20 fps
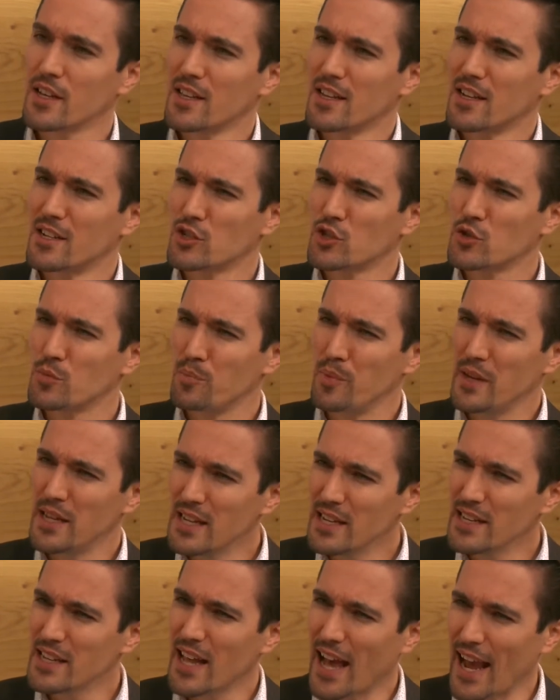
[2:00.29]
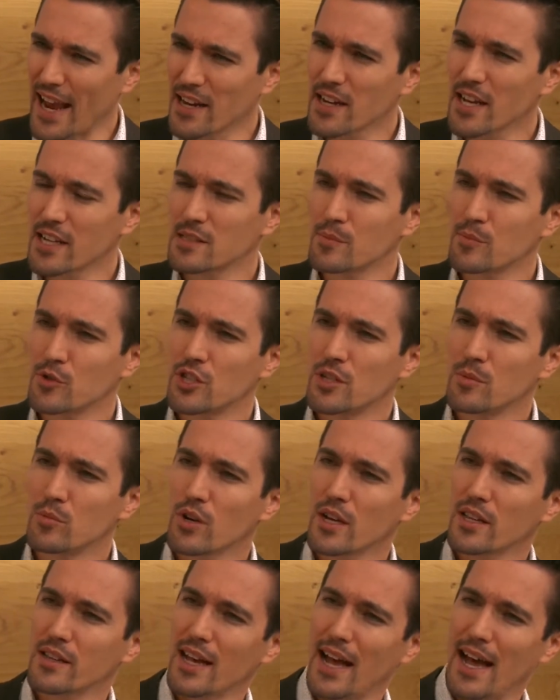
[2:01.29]
Äh, spielen
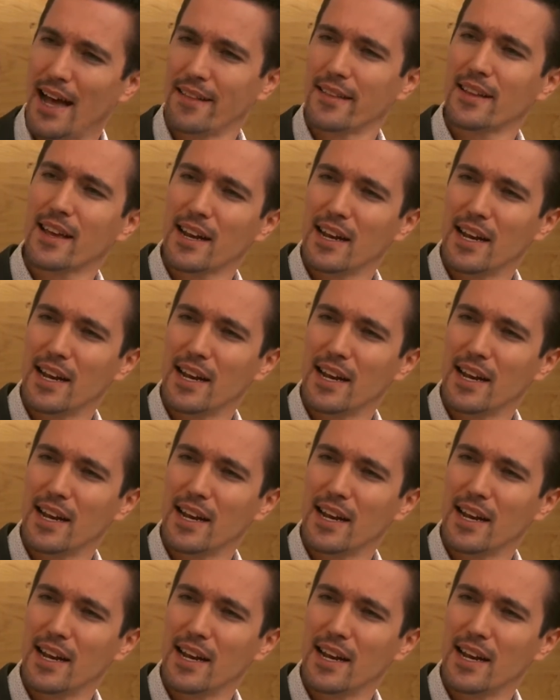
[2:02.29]
Einreisebestimmungen der anderen